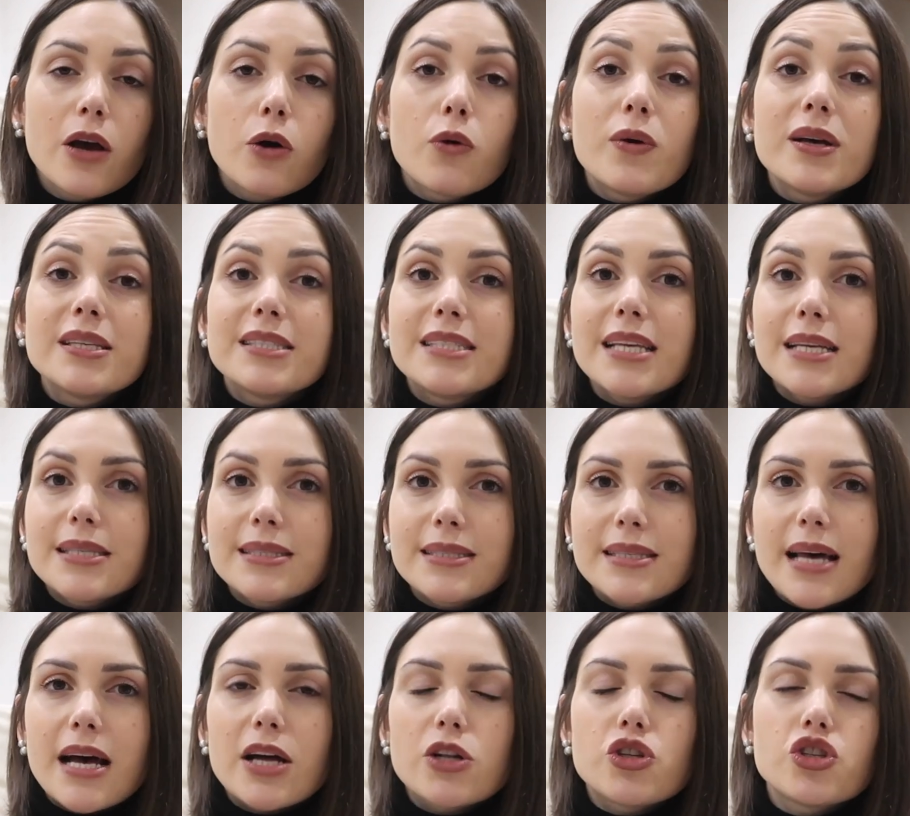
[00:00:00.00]
Questi
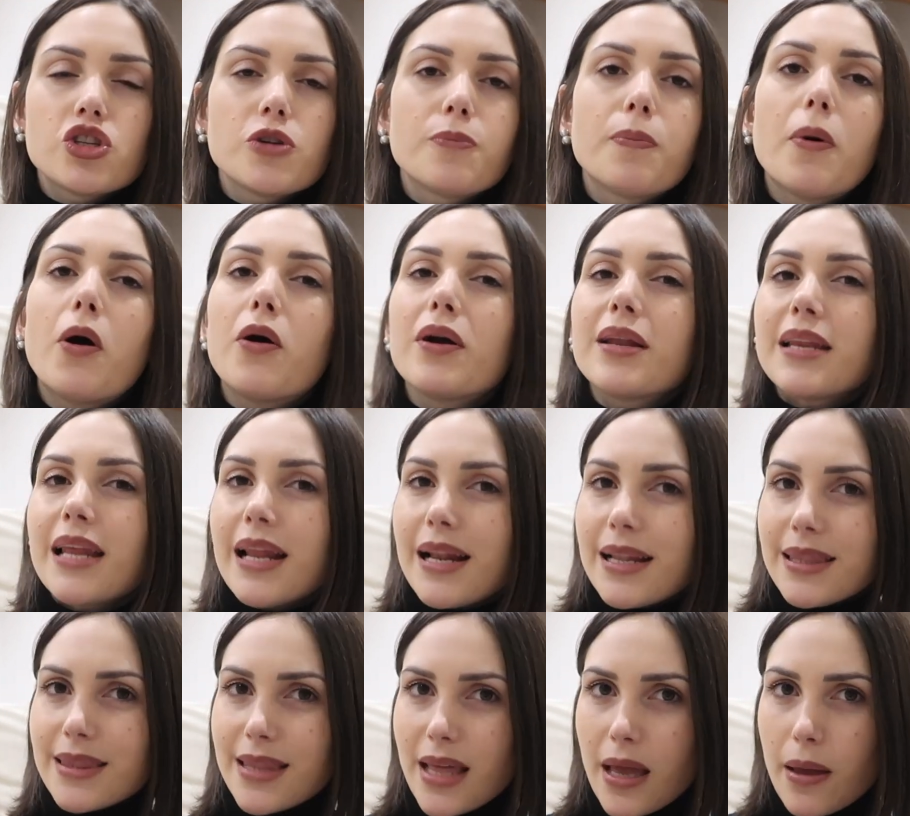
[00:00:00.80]
assaggi poi
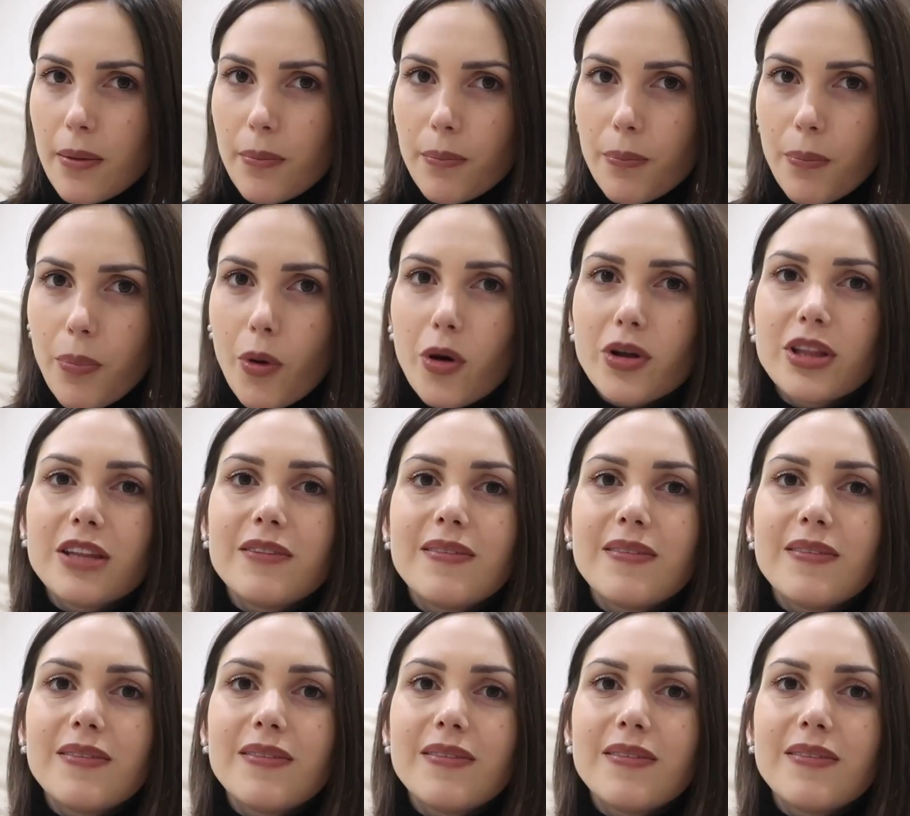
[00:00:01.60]
nel tempo